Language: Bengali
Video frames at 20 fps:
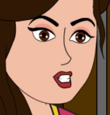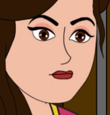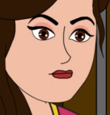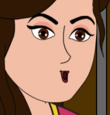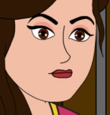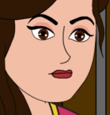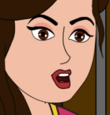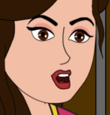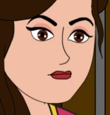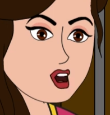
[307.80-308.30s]

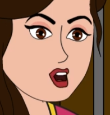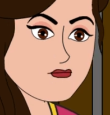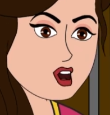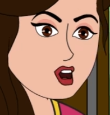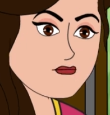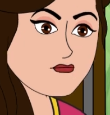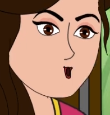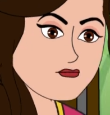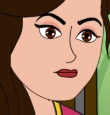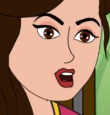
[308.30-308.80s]
আজ
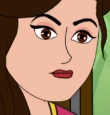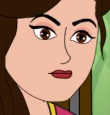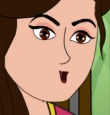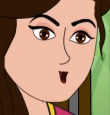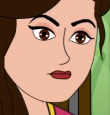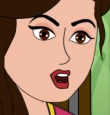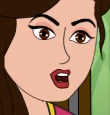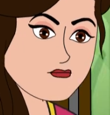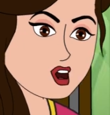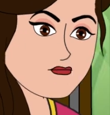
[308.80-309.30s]
বন্ধুদের সঙ্গে
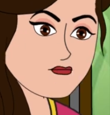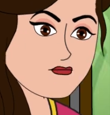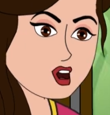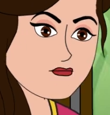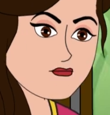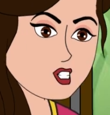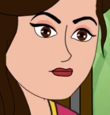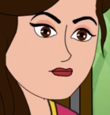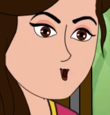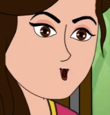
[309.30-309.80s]
একটা
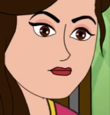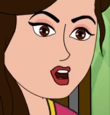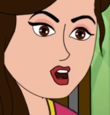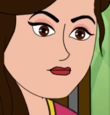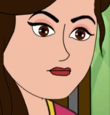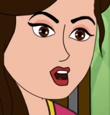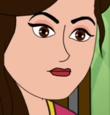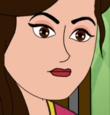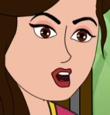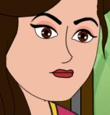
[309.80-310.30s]
পার্টি আছে
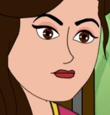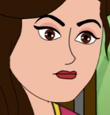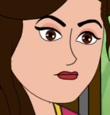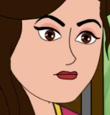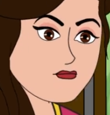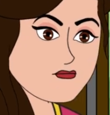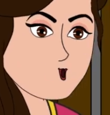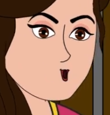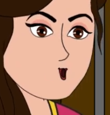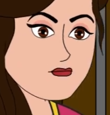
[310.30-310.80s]
গো
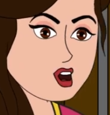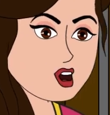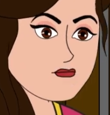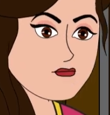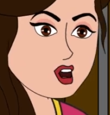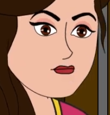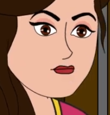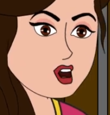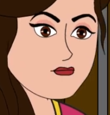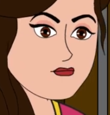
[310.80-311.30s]

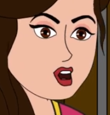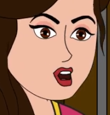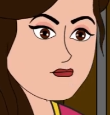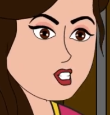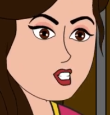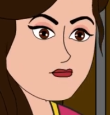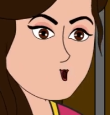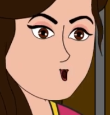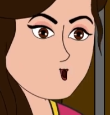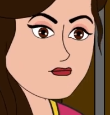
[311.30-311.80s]
এখনই আমায়
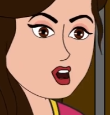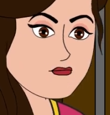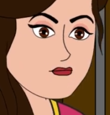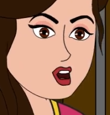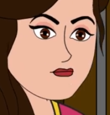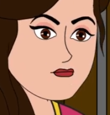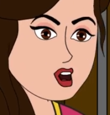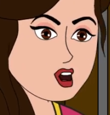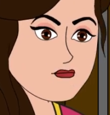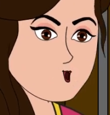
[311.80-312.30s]
পঁচাত্তর
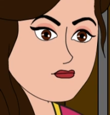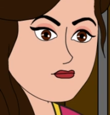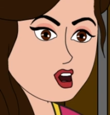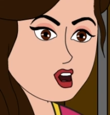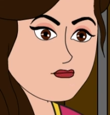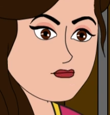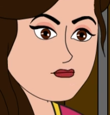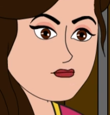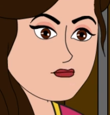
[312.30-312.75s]
হাজার টাকা দাও